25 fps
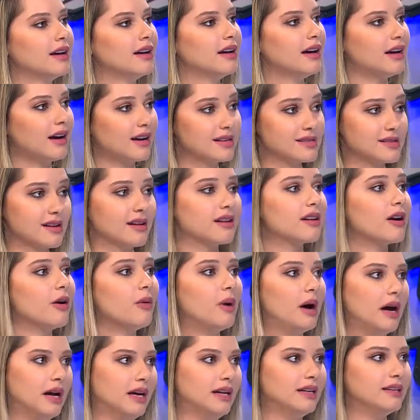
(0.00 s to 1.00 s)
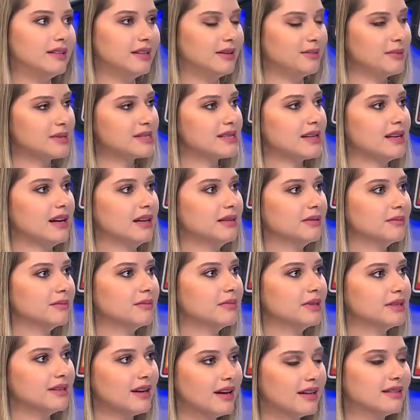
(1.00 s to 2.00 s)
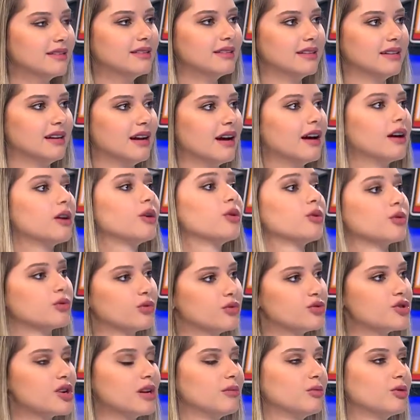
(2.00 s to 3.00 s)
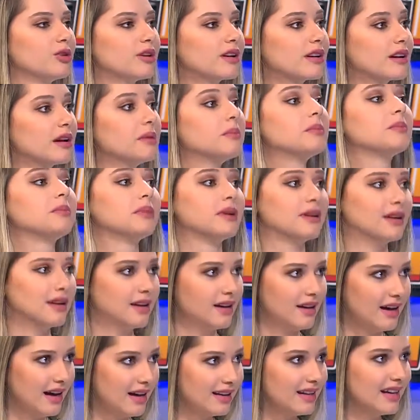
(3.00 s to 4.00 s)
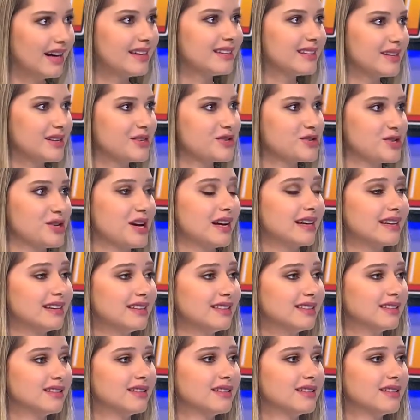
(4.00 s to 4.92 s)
خساره واحده مثلا بتؤدي لخروج المدرب هل هذا لا شوفي هي